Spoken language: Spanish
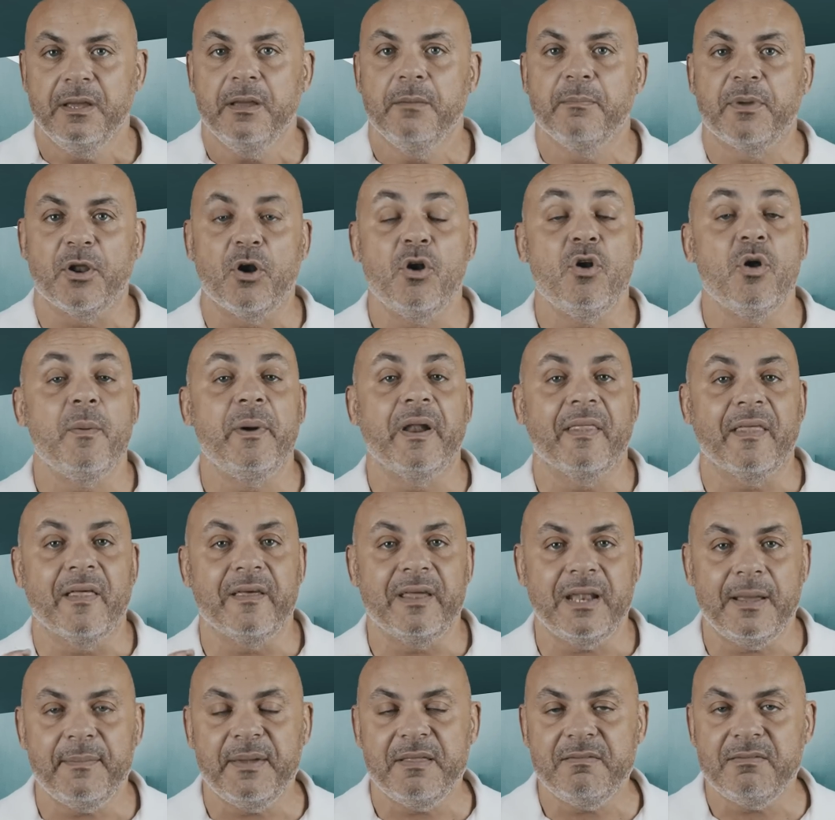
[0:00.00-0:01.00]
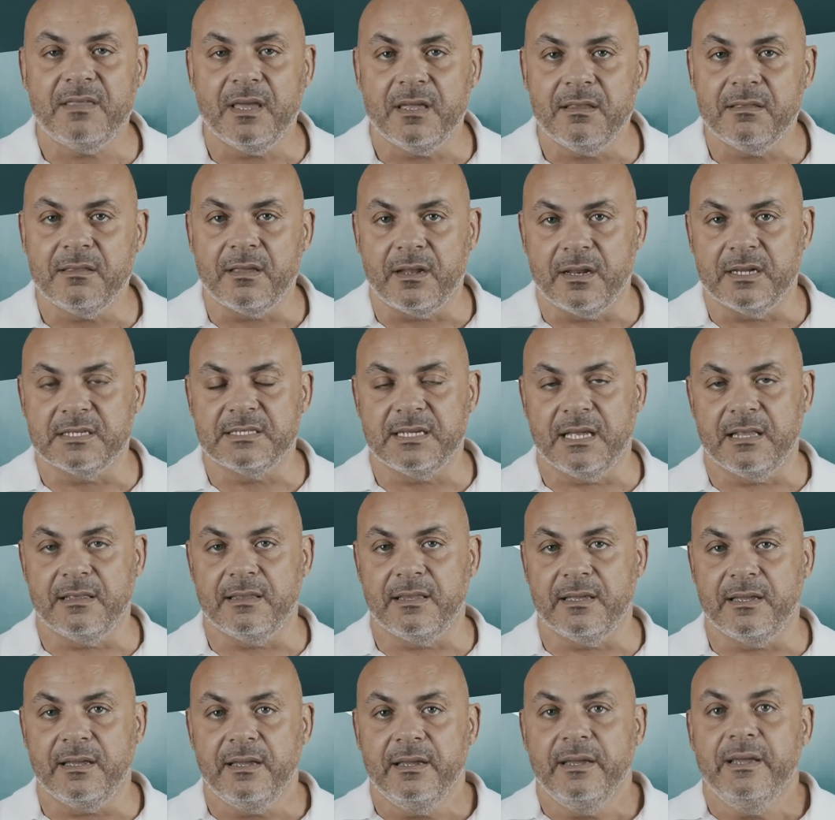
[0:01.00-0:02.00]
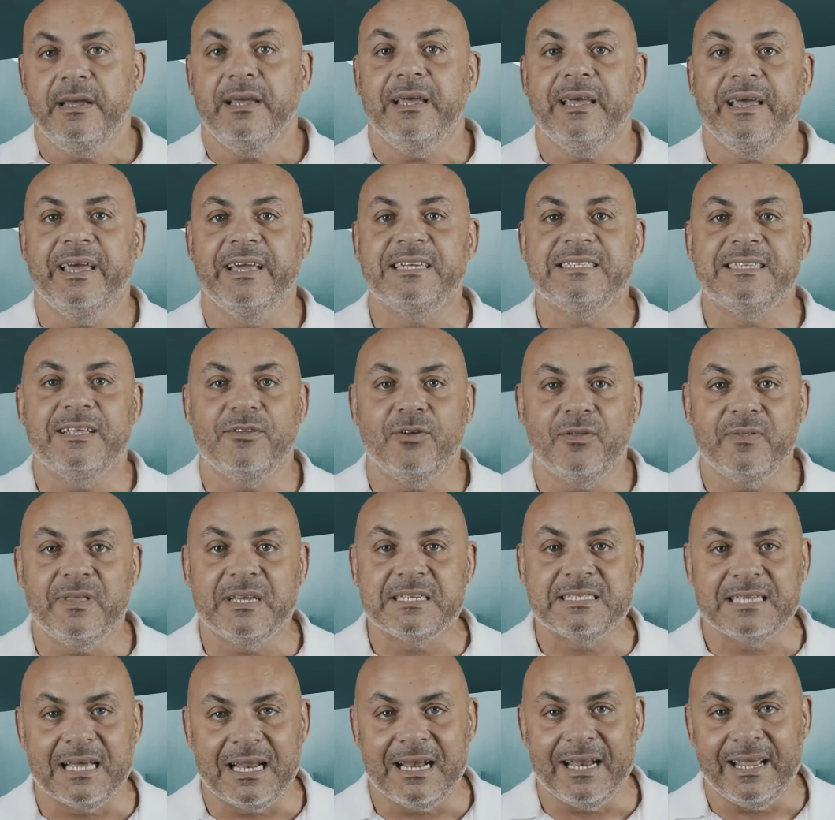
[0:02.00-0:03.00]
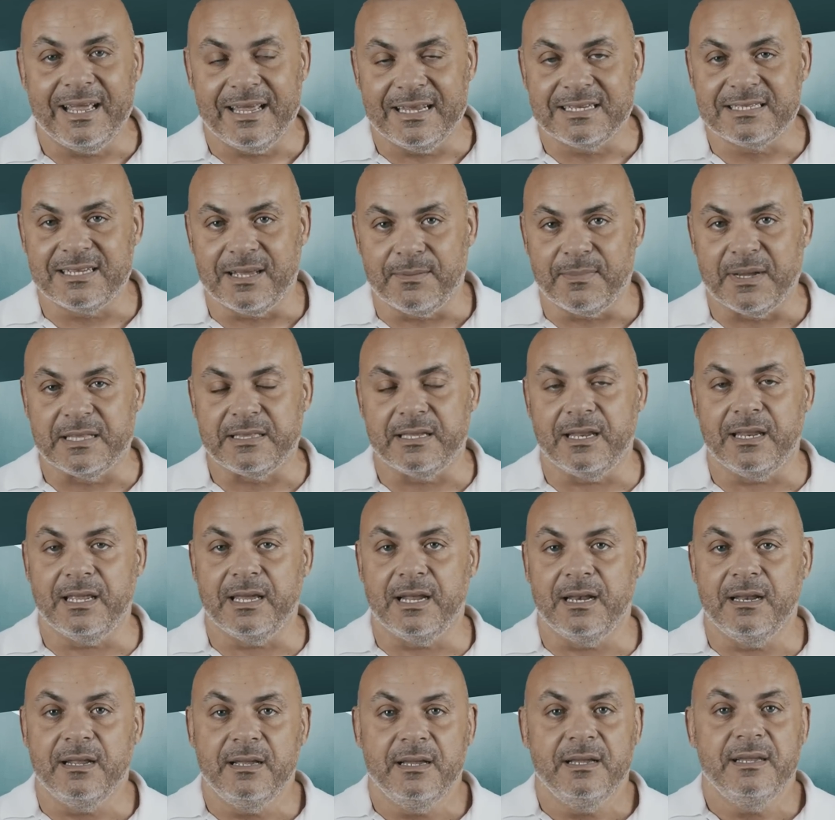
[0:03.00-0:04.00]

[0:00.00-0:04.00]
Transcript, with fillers: Pero lo verdaderamente interesante es de dónde sale ese material.